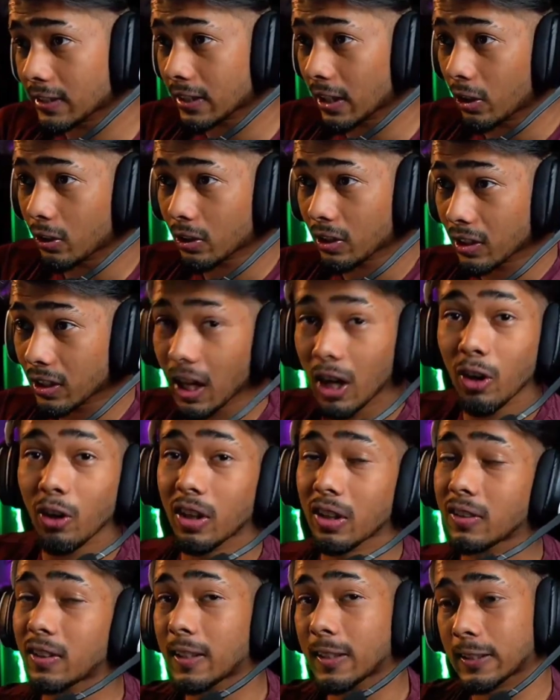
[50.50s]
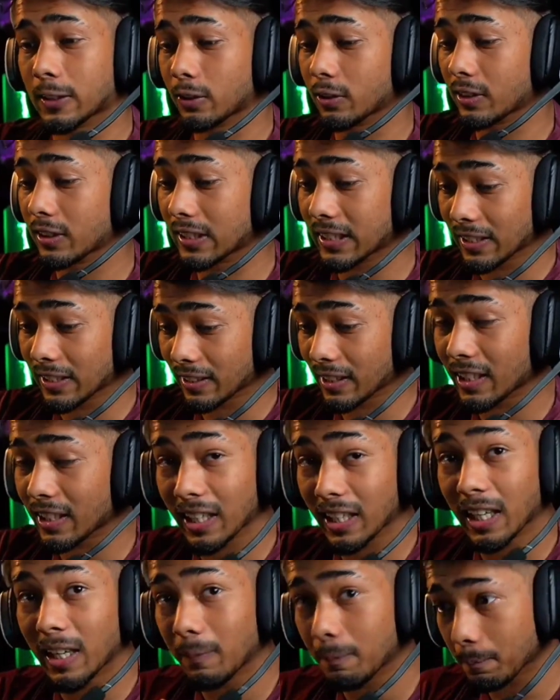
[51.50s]
पी सी वाला स्काउट ना ओवर वाला स्काउट
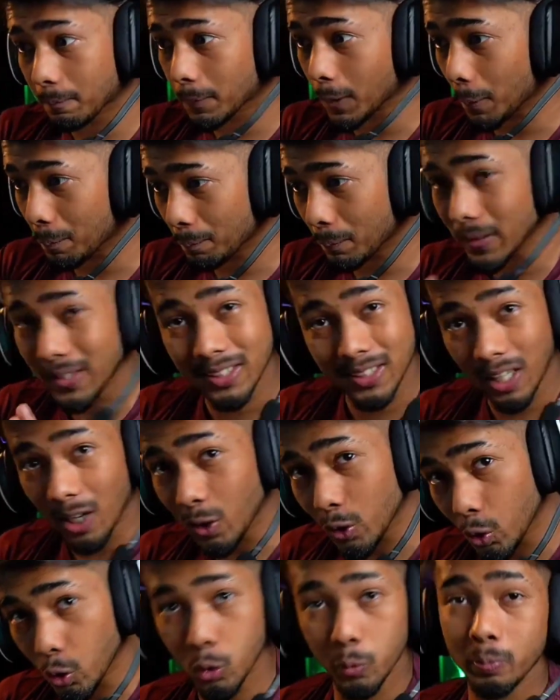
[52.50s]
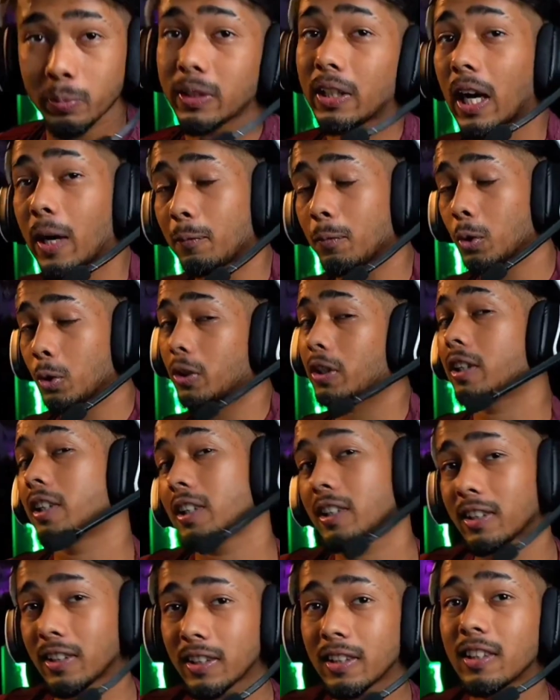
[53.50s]
ये वाला रहेगा प्रॉपर स्काउट ओ पी
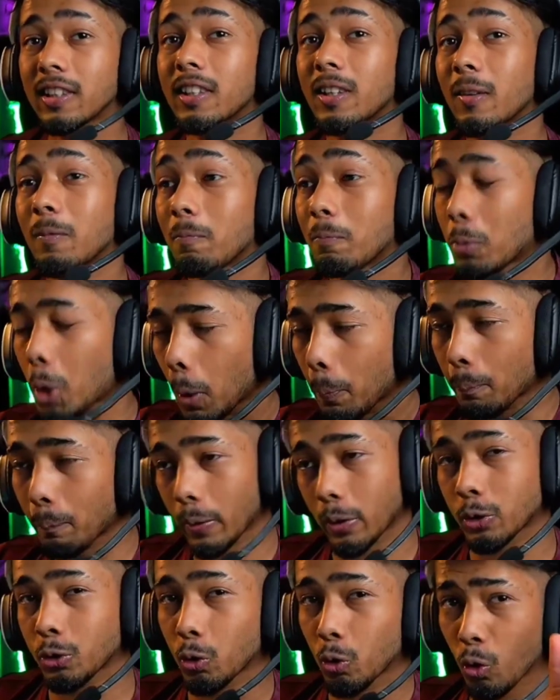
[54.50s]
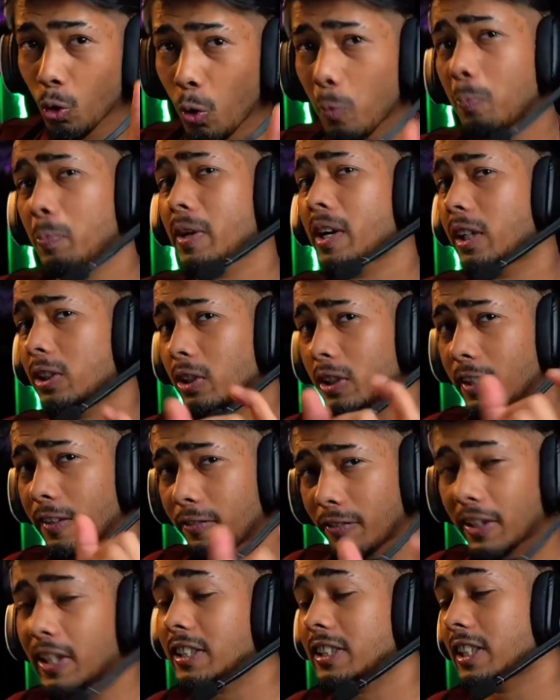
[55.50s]
आप लोग के लिए प्रॉपर जो ओ पी
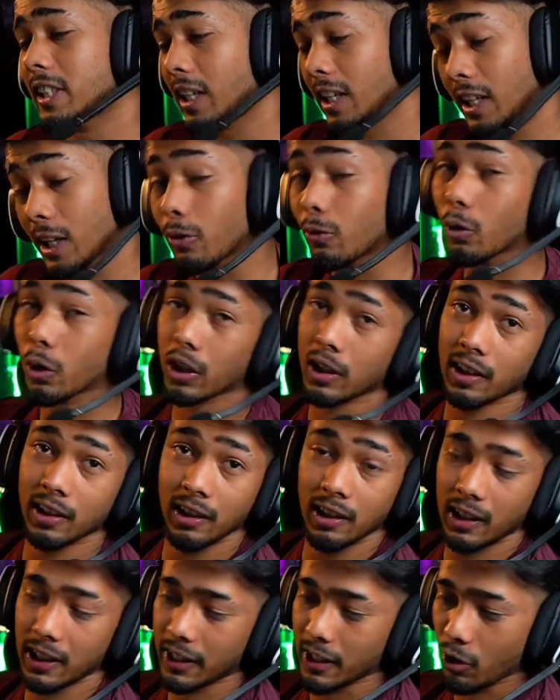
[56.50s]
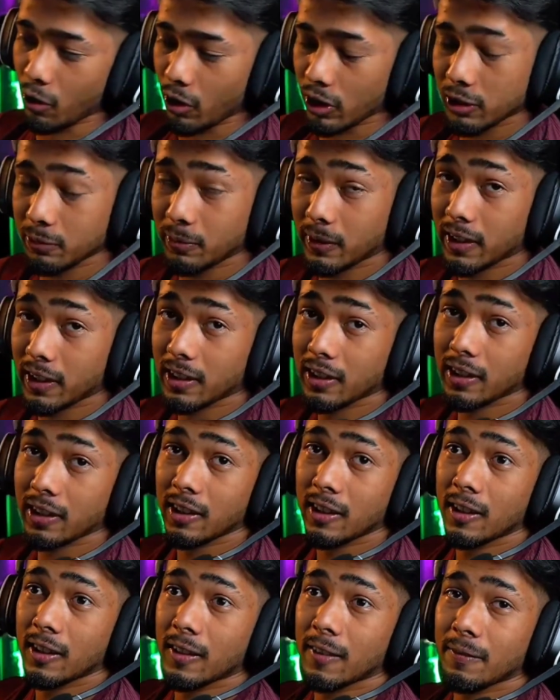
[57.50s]
का जो डेफिनेशन रहेगा ना वो लेके आऊँगा इस
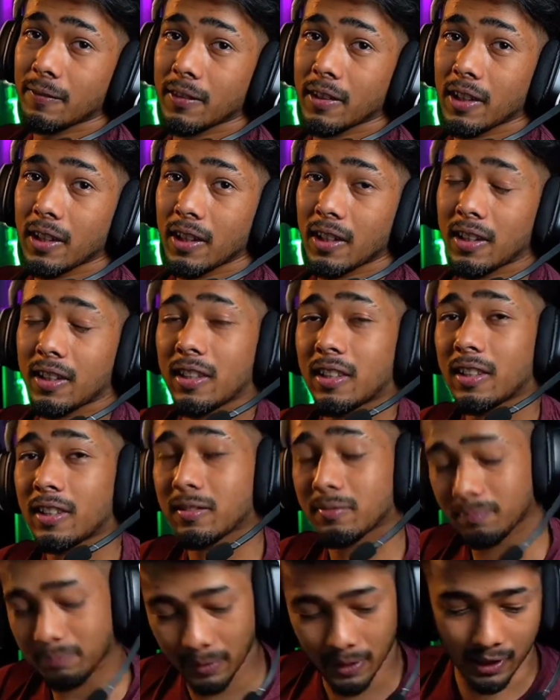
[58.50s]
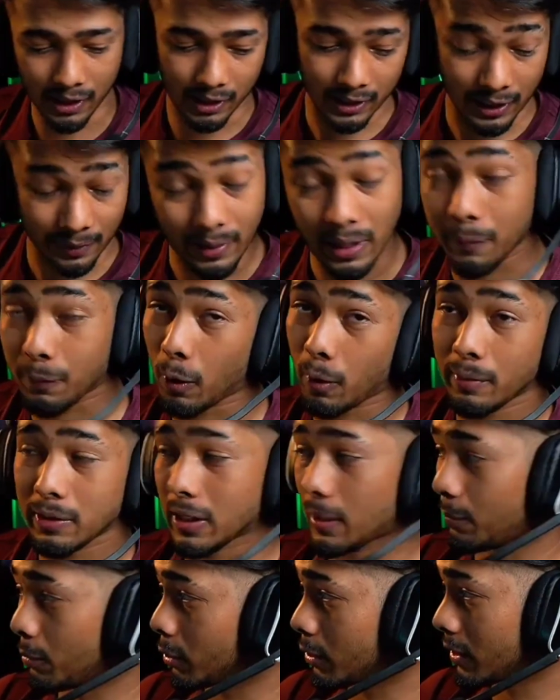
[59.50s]
बार पक्का ये
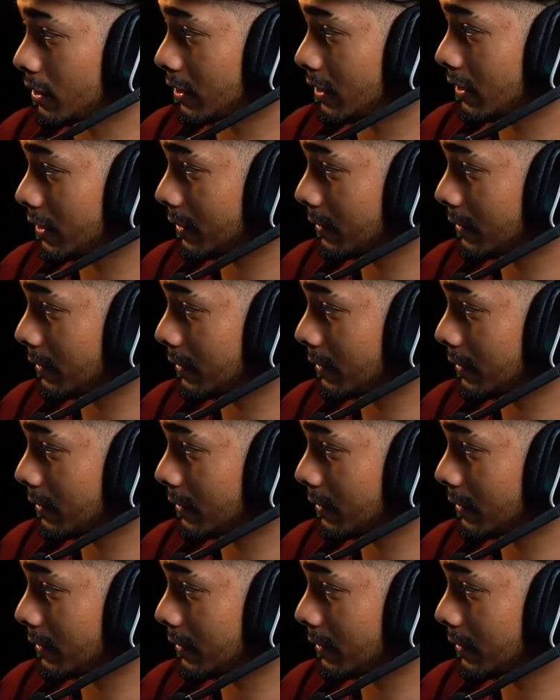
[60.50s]
मेरा प्रॉमिस आप